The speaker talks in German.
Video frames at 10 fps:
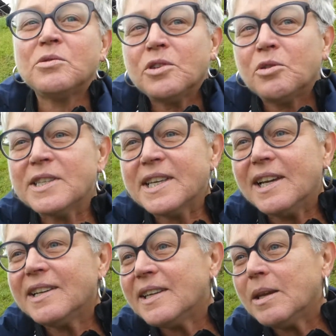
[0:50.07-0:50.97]
und trotz
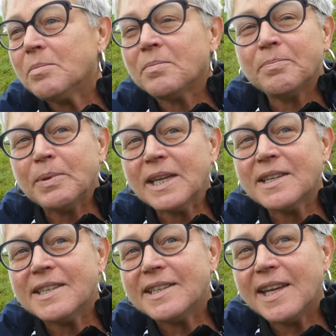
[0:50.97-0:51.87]
alledem
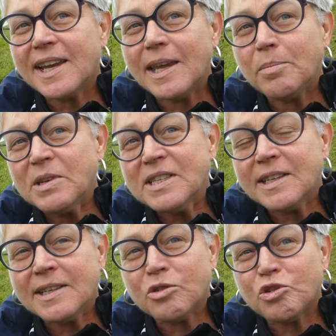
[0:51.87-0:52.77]
bringen sie die
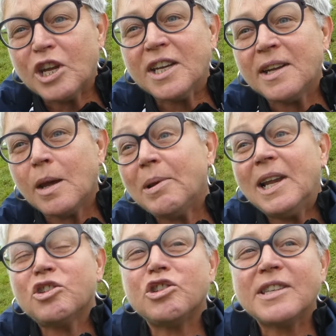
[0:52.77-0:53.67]
Ergebnisse nicht zustande. Aber
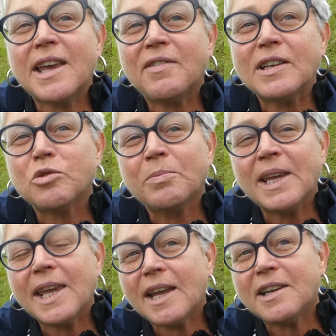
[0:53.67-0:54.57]
letztes Jahr mhm. war es
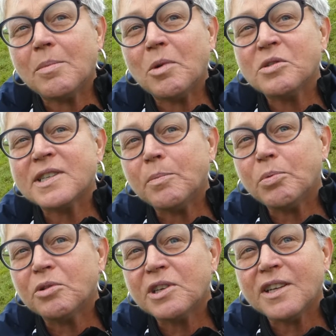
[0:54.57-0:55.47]
umgekehrt, da haben wir unsere
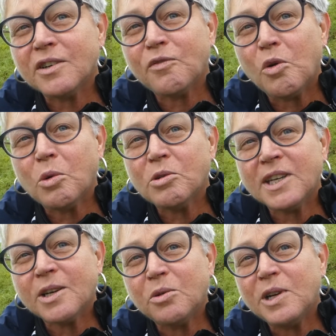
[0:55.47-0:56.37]
Punkte in der
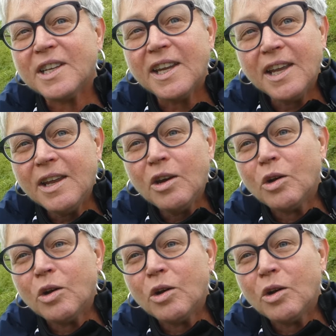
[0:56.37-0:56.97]
Vorrunde geholt mhm.